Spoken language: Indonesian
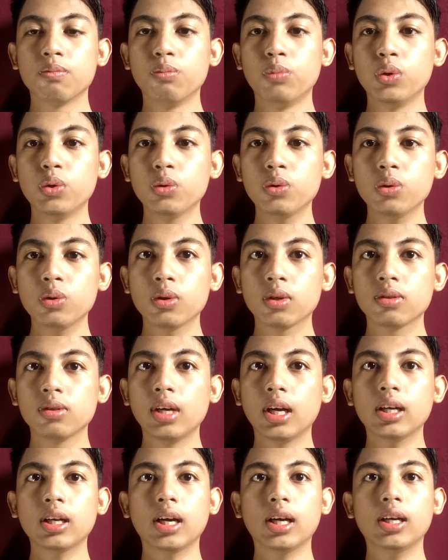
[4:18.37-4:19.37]
blue
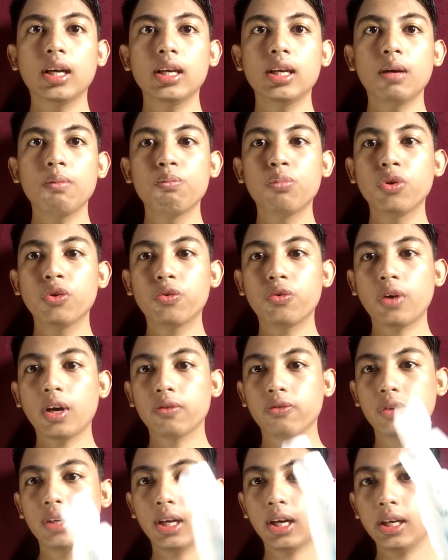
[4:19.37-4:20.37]
dan ada yang blue
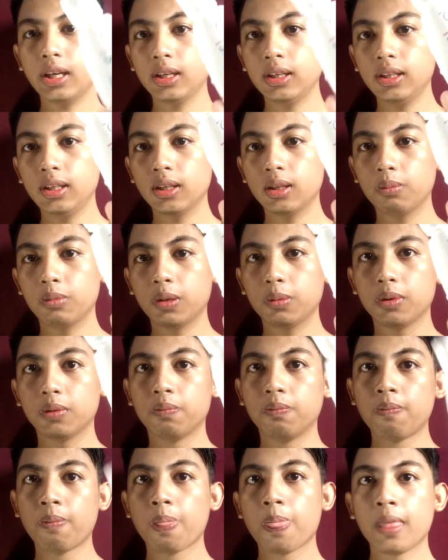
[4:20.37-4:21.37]
five yang kayak gini teman-teman
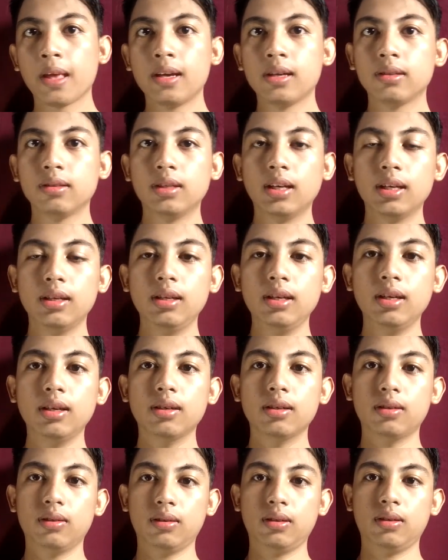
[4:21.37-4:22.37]

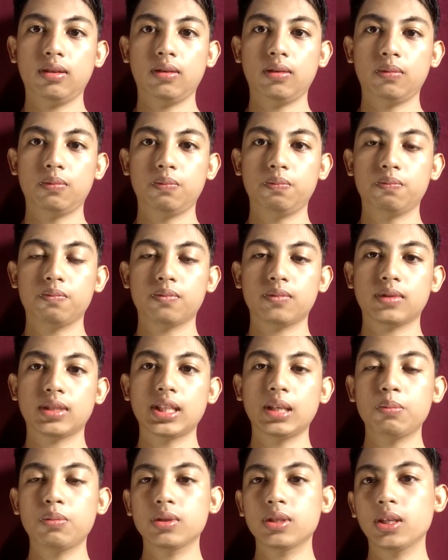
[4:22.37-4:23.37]
jadi uh, eh,
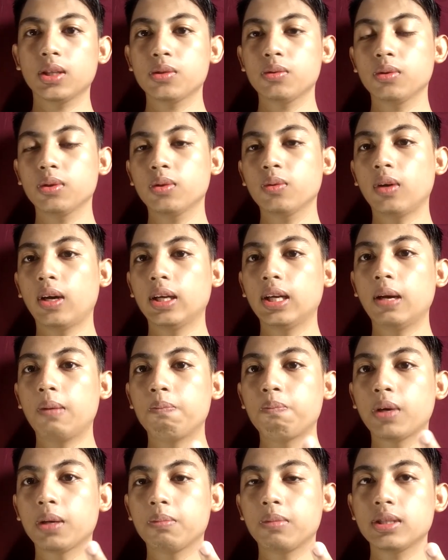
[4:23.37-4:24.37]
sampo Selsun itu ada
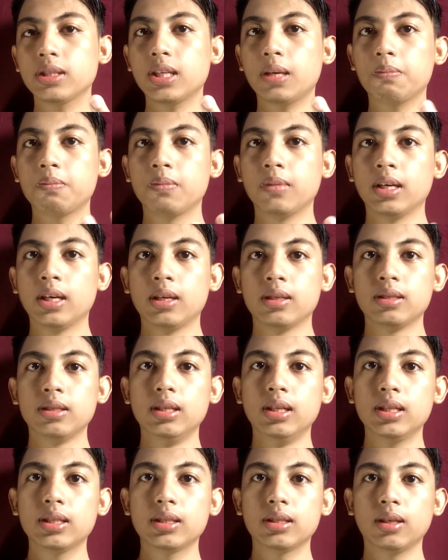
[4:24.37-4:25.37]
empat macam
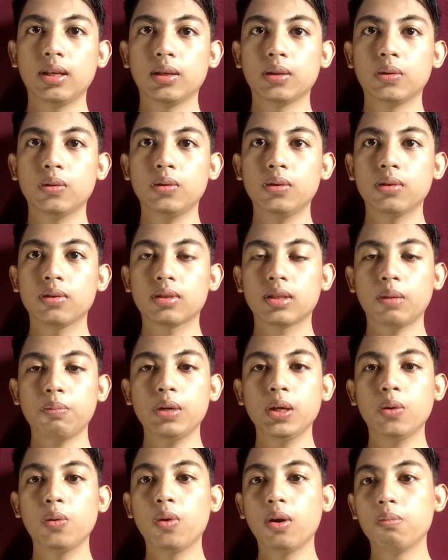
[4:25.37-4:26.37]
jenisnya itu
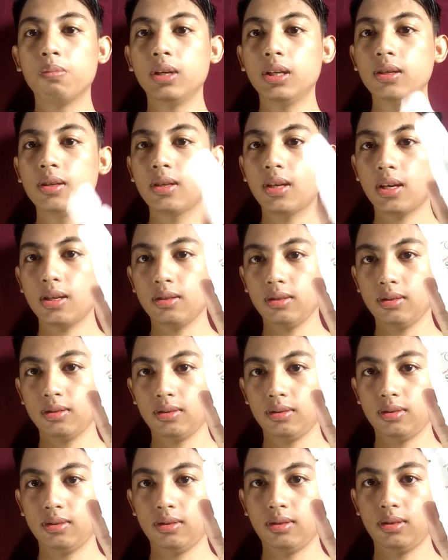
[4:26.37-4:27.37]
tapi gua beli yang
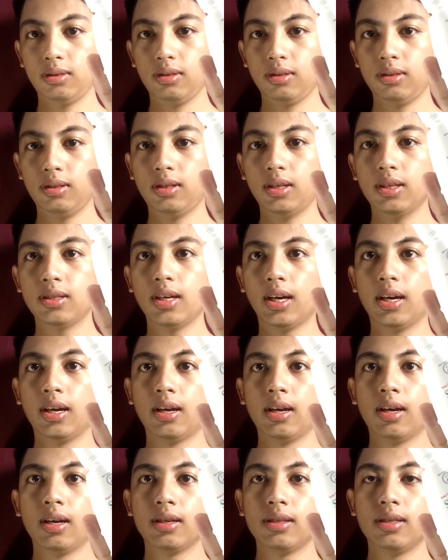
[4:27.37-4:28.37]
ini aja
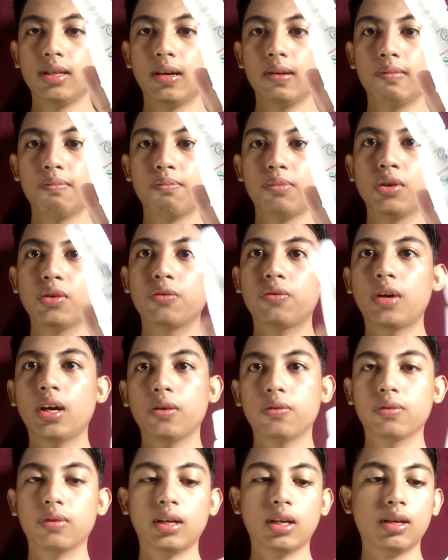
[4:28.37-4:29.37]
yang blue
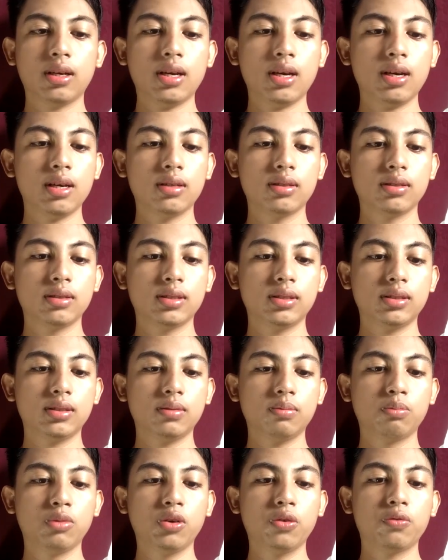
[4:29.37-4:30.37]
five karena
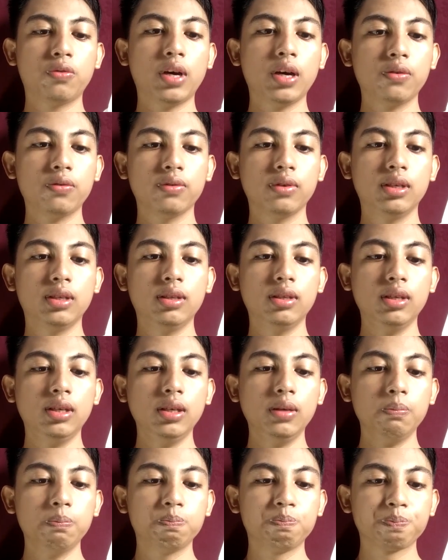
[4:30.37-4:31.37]
uh, blue five ini